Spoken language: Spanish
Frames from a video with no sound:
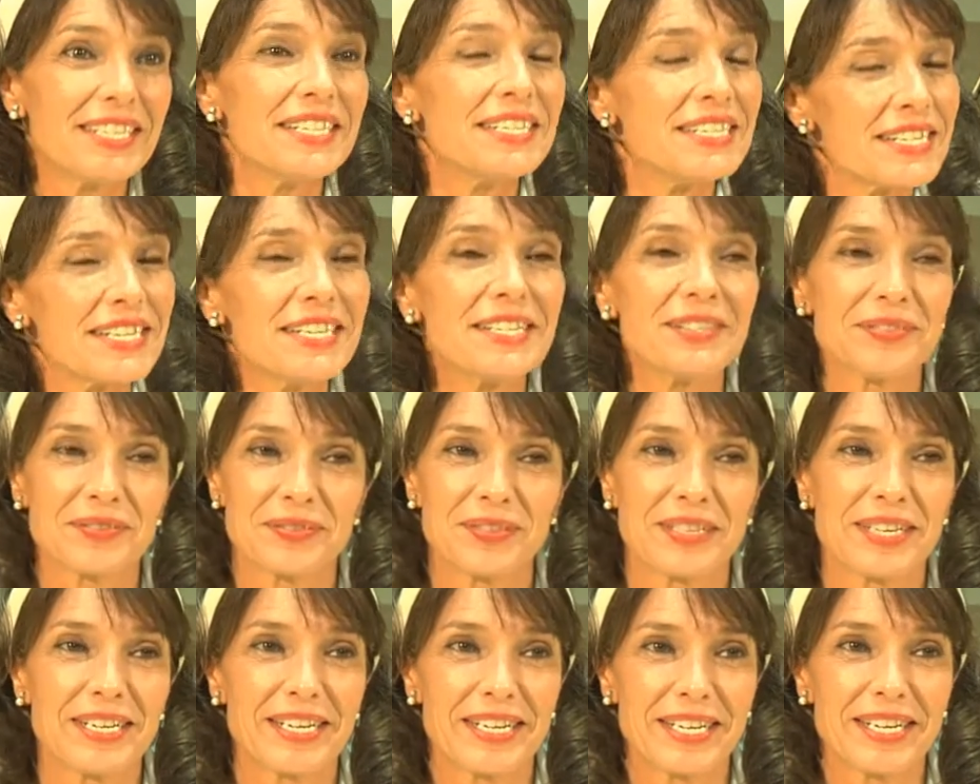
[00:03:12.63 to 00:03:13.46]
Sí.
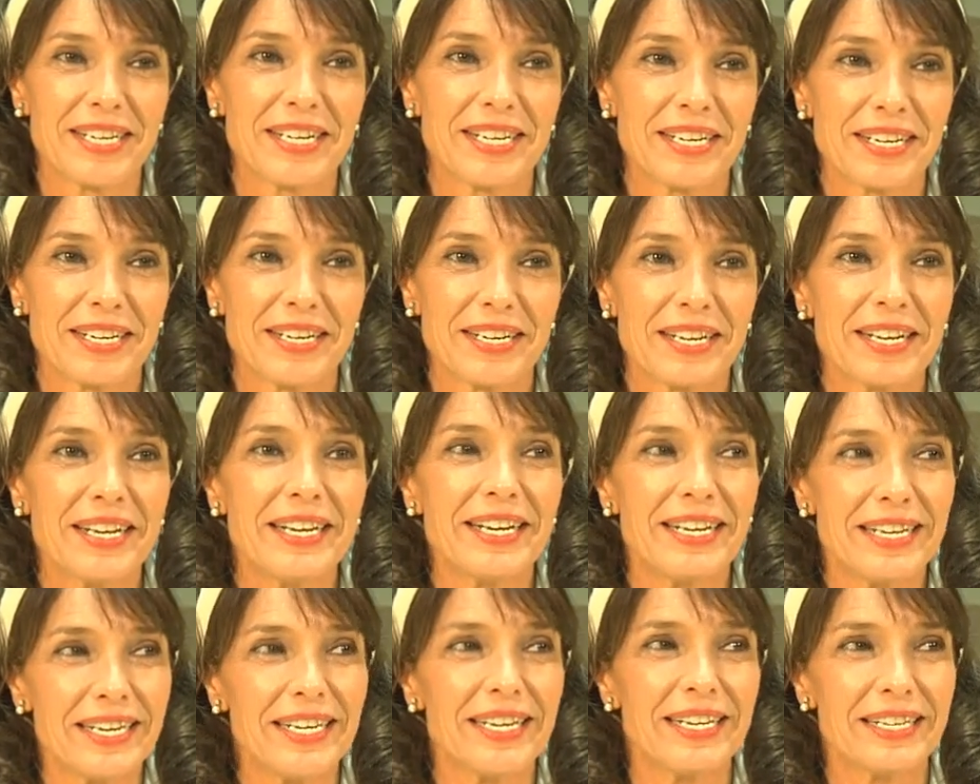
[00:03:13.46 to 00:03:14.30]
Choque, ¿no?
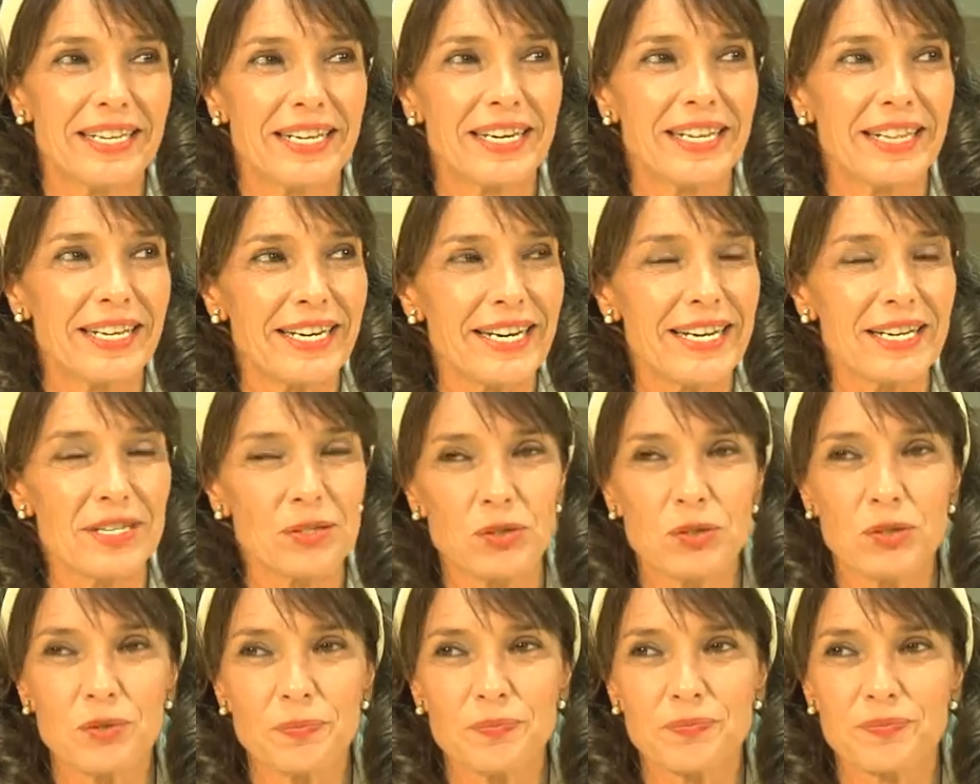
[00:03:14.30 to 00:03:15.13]
El tercer
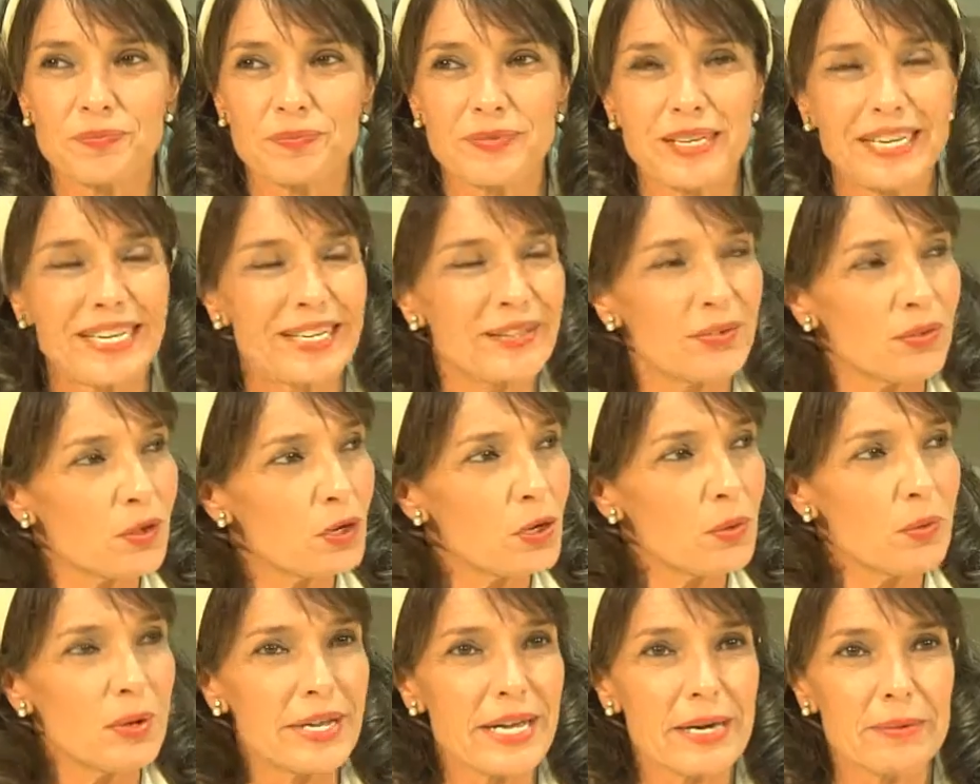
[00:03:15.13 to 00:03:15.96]
acto no
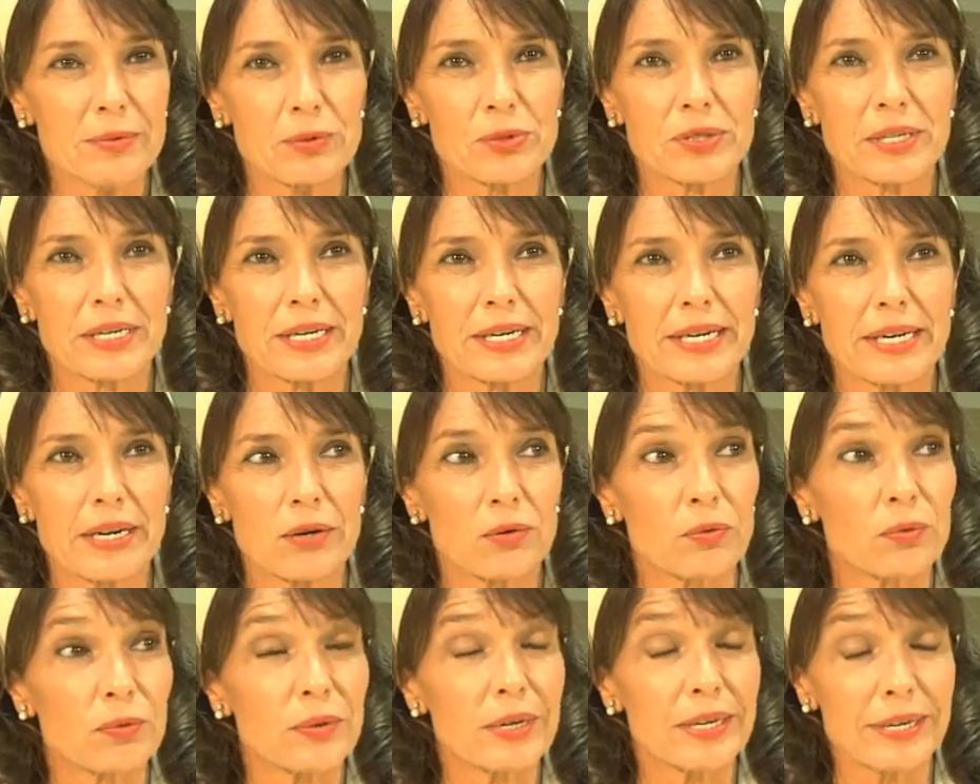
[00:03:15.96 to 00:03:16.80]
lo veíamos tan
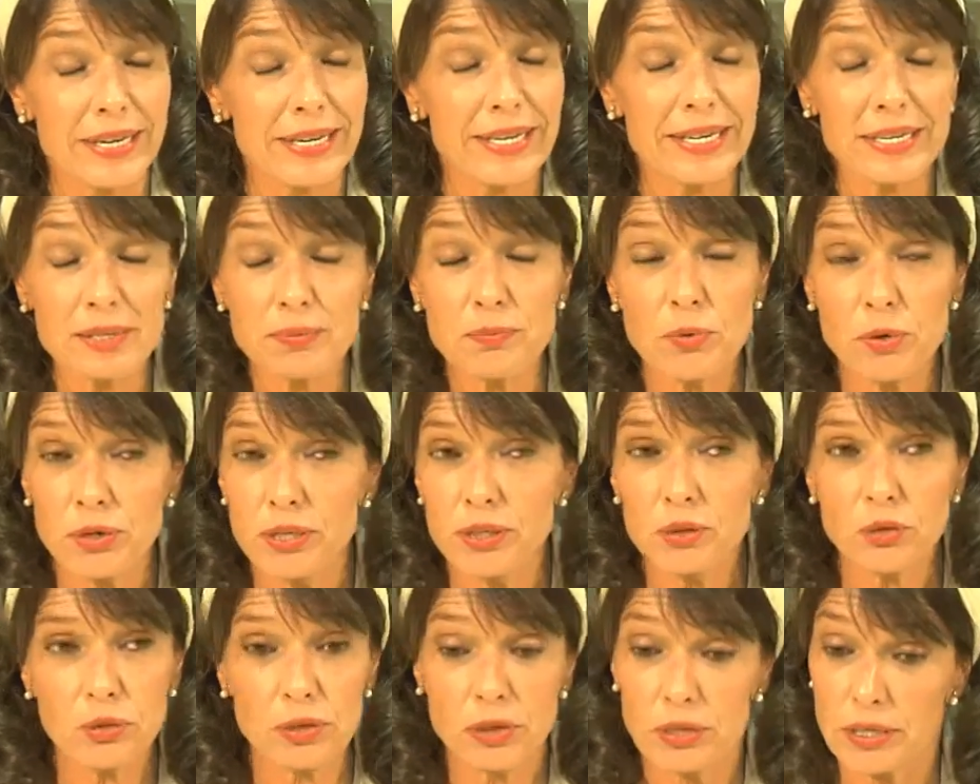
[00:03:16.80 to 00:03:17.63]
claro. Es
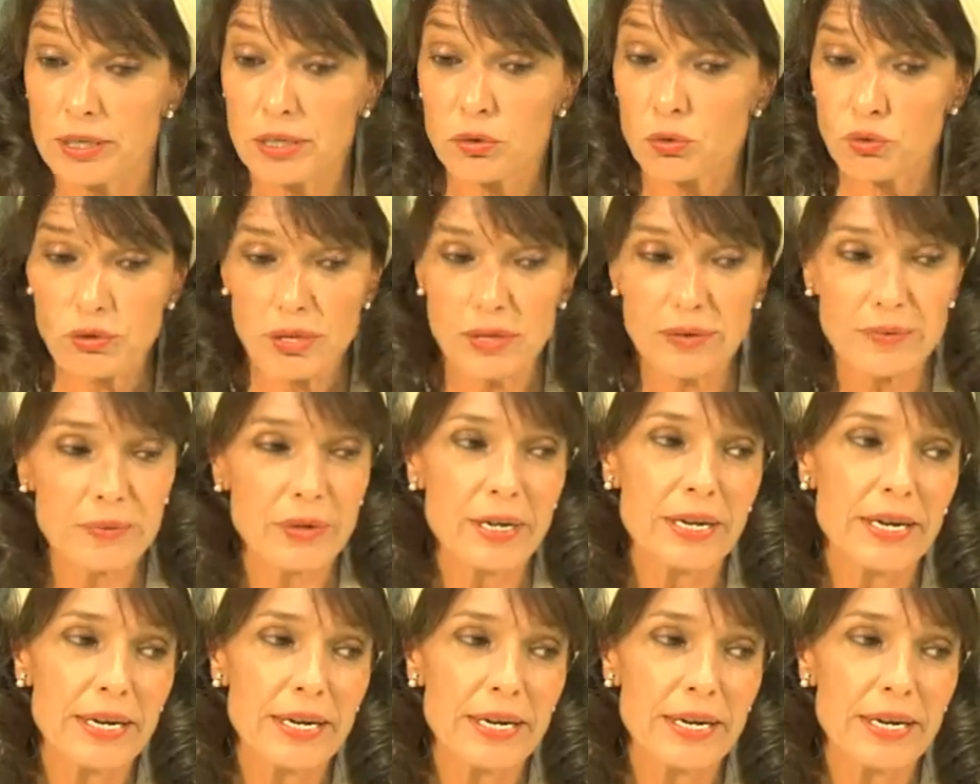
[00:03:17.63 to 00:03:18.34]
bonito y, sucede...